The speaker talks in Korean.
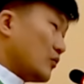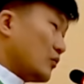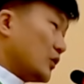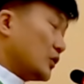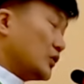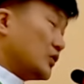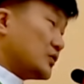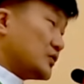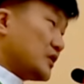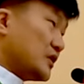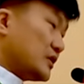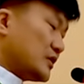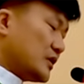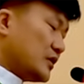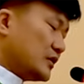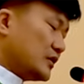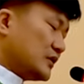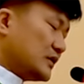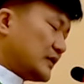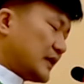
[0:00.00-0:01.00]
보통
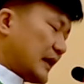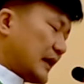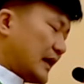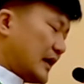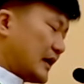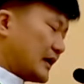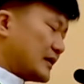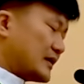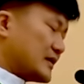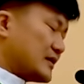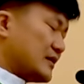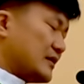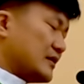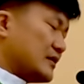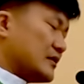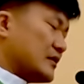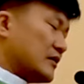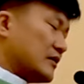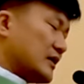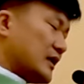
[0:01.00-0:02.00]
성경은 다 그
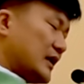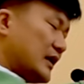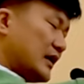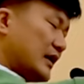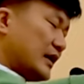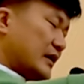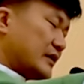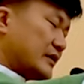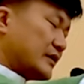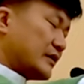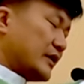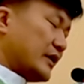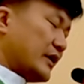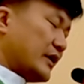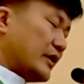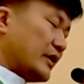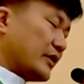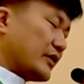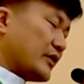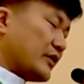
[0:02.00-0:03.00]
성경
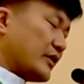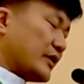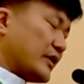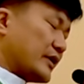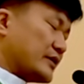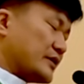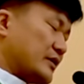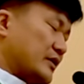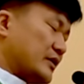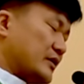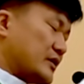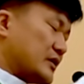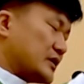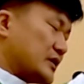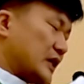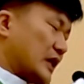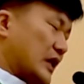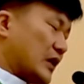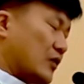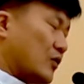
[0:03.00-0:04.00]
안에서의 영역에서
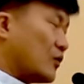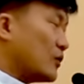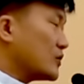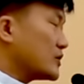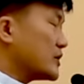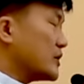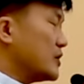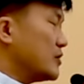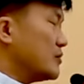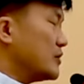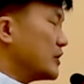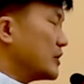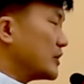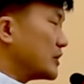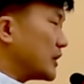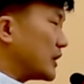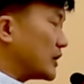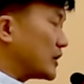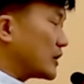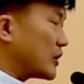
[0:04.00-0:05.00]
상호
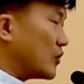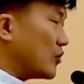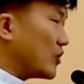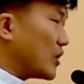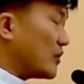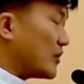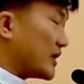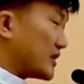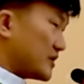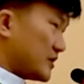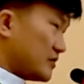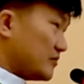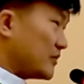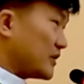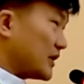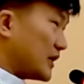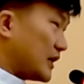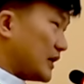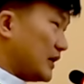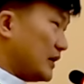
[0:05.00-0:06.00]
설명이 되는 경우가
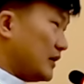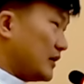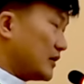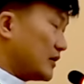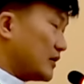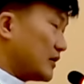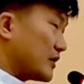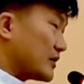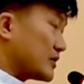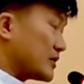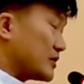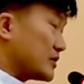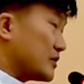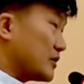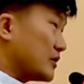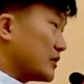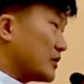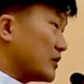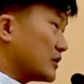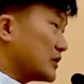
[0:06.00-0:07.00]
많습니다. 그래서
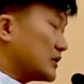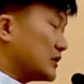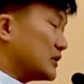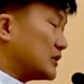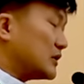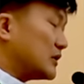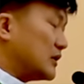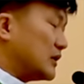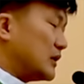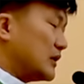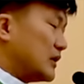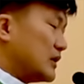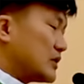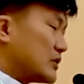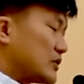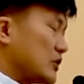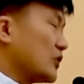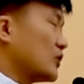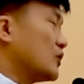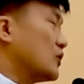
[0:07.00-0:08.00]
성경을
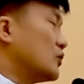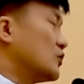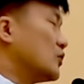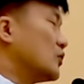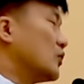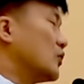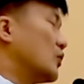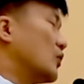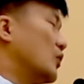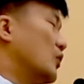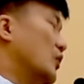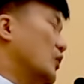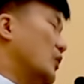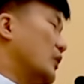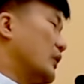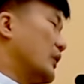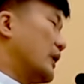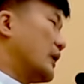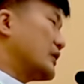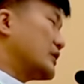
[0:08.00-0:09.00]
적어도
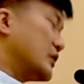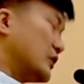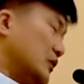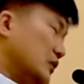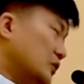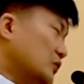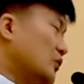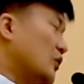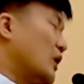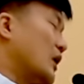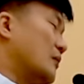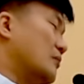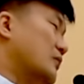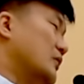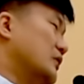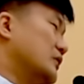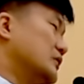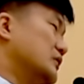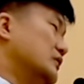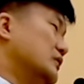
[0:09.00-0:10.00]
적어도 한
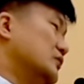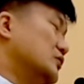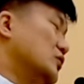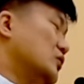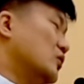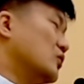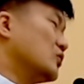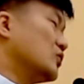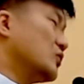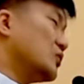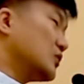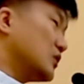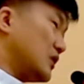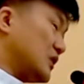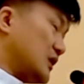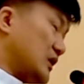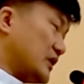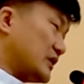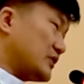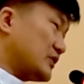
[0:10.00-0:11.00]
번은
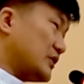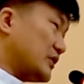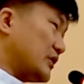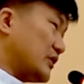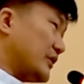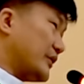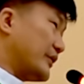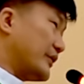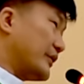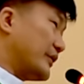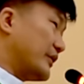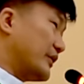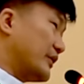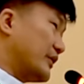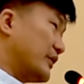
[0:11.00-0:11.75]
통독을 하셔야 돼요.